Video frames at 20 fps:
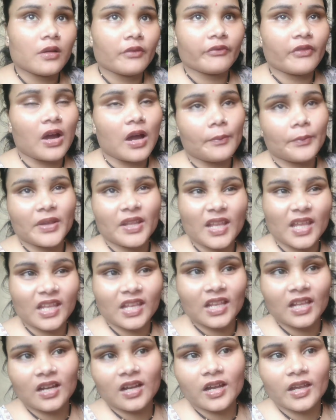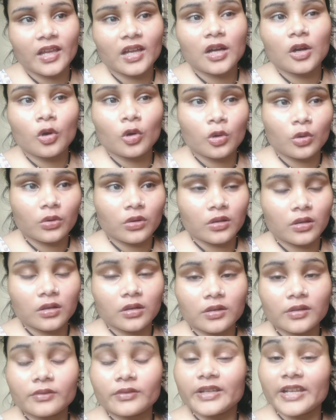वहाँ पे नहीं लगाया और
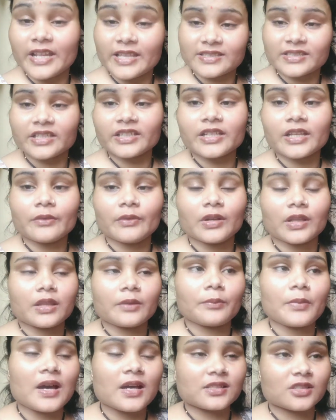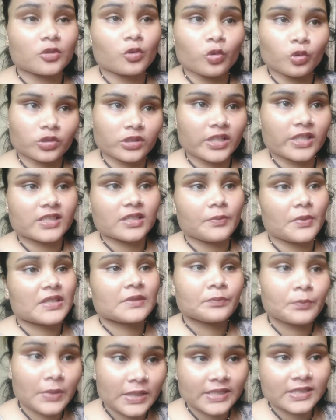ड्रेसिंग टेबल के पास गोदरेज के
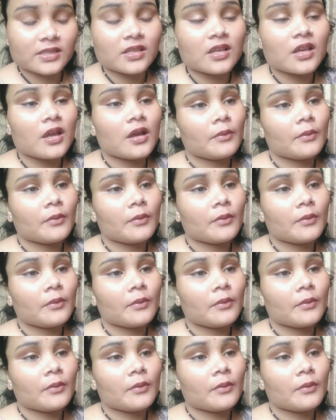पास बस